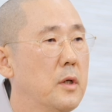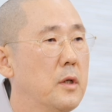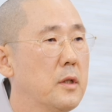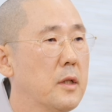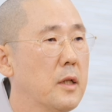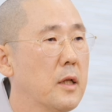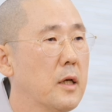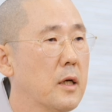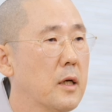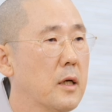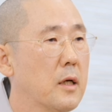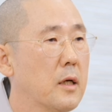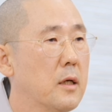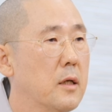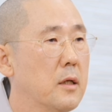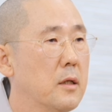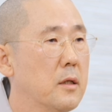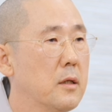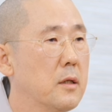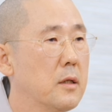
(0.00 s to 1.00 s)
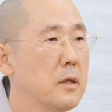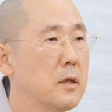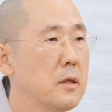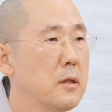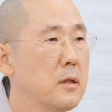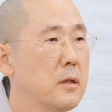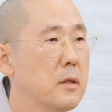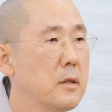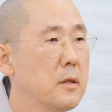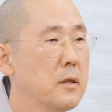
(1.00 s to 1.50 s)
내가,
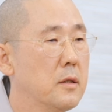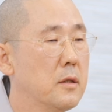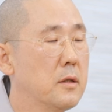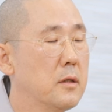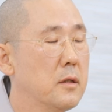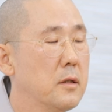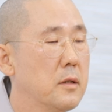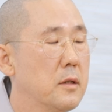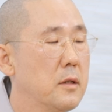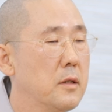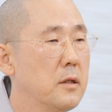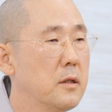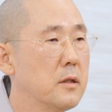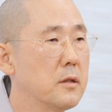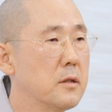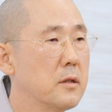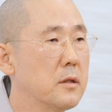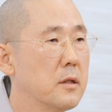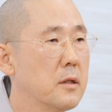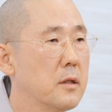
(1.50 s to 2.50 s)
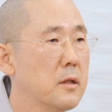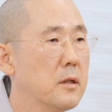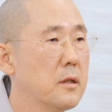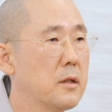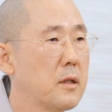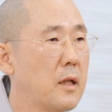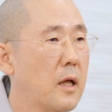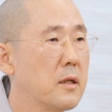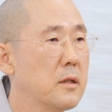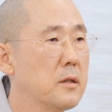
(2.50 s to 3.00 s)
이런
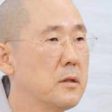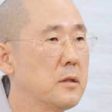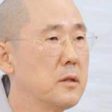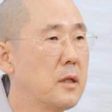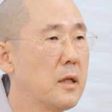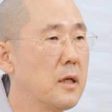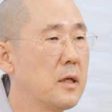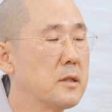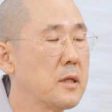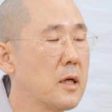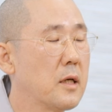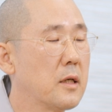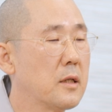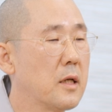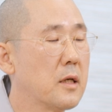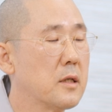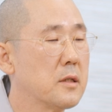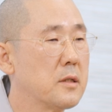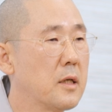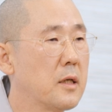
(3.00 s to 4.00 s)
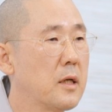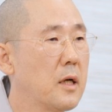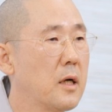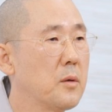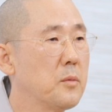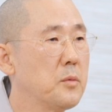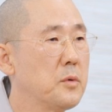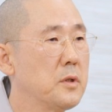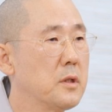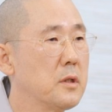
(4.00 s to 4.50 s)
다른 대상에 대한
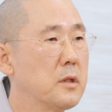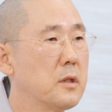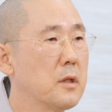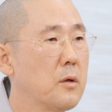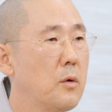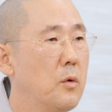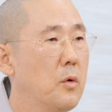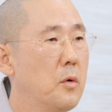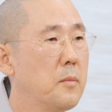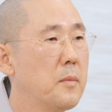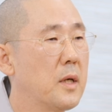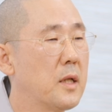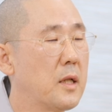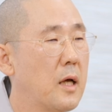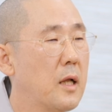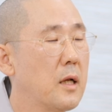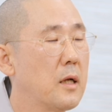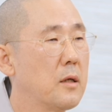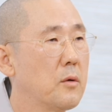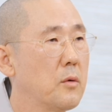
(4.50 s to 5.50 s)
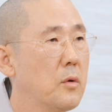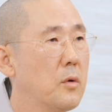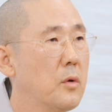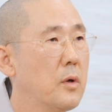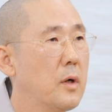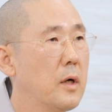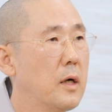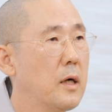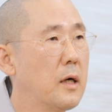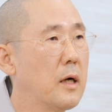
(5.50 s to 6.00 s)
생각 없이 그냥 호흡만
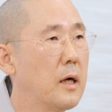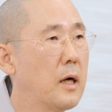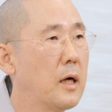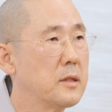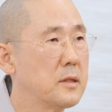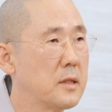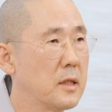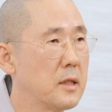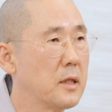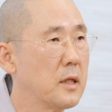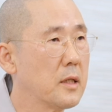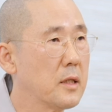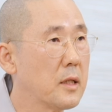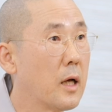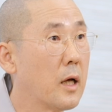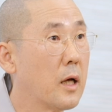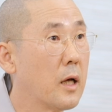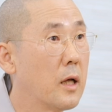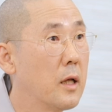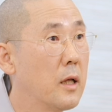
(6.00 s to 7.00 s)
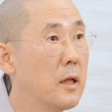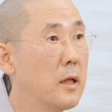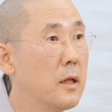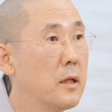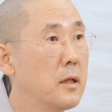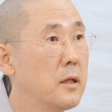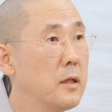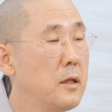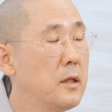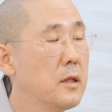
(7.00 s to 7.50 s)
알고 앉아있겠다.
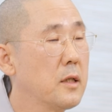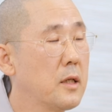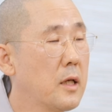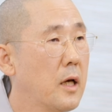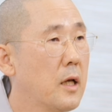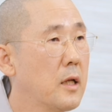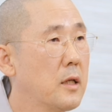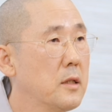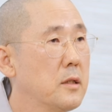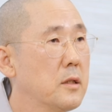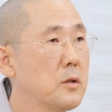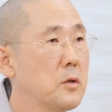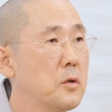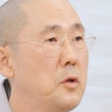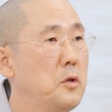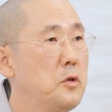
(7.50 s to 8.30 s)
이렇게 하는 것도